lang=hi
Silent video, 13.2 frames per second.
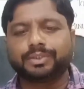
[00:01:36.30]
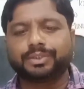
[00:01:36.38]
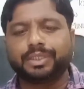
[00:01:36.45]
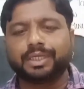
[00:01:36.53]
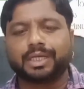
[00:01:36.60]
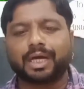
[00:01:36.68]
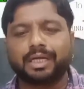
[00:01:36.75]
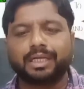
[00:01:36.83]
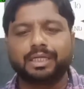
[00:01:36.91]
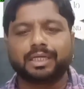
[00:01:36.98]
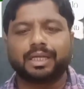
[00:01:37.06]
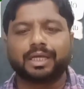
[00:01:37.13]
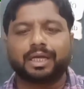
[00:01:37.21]
इससे इनकार
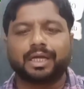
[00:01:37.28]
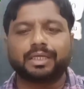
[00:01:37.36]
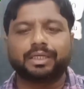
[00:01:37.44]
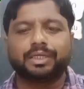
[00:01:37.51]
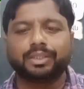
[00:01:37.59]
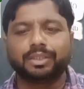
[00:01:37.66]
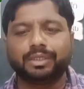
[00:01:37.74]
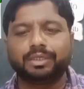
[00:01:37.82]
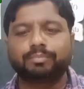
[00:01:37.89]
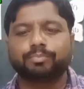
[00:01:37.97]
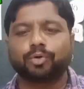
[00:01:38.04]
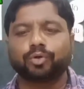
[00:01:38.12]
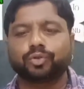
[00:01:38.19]
नहीं करेगा कि हिंदी
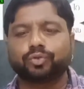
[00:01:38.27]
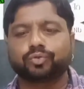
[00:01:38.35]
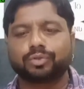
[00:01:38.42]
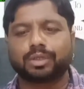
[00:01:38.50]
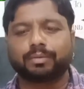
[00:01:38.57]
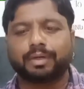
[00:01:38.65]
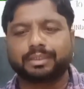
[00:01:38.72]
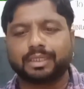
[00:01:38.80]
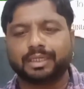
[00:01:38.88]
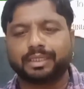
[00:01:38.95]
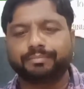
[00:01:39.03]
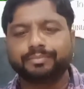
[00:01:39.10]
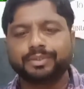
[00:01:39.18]
बहुत ही सुंदर
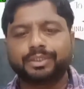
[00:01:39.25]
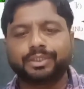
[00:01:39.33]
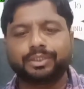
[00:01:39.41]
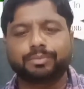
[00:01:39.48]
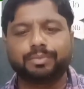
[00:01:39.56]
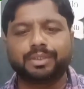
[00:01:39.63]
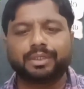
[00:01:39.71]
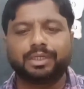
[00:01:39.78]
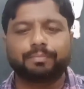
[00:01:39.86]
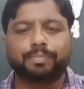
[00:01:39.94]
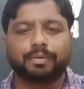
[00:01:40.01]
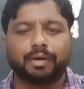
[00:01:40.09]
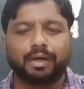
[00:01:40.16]
भाषा है इसमें
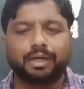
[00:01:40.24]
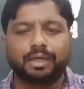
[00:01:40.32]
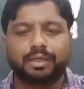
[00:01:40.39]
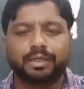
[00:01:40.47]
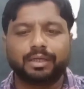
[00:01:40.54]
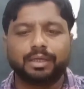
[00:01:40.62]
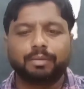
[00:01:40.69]
एक प्रवाह है